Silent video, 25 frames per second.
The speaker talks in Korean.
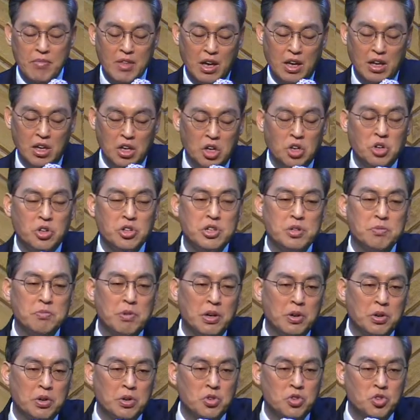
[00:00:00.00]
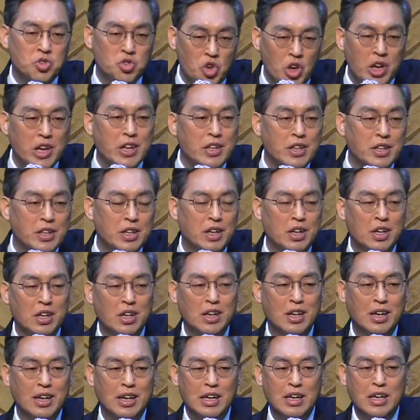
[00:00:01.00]
이것이 바로 죄인들,
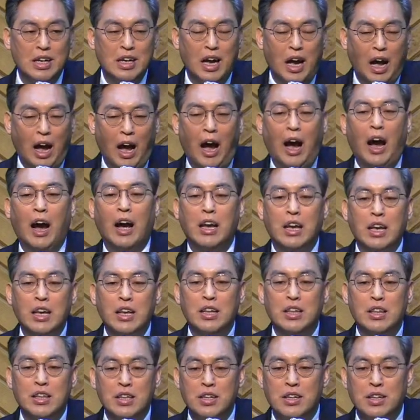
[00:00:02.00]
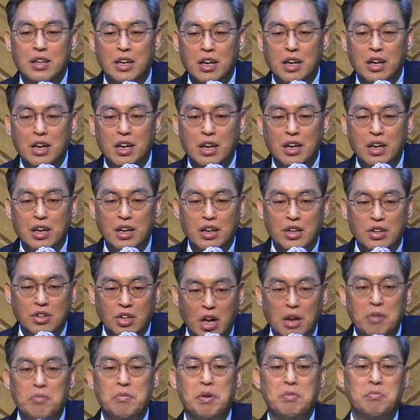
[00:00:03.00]
악인들의
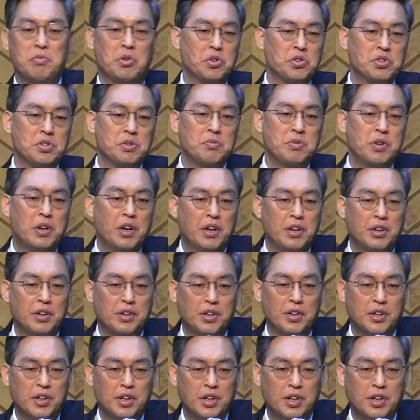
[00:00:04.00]
삶의 모습이라는 거예요.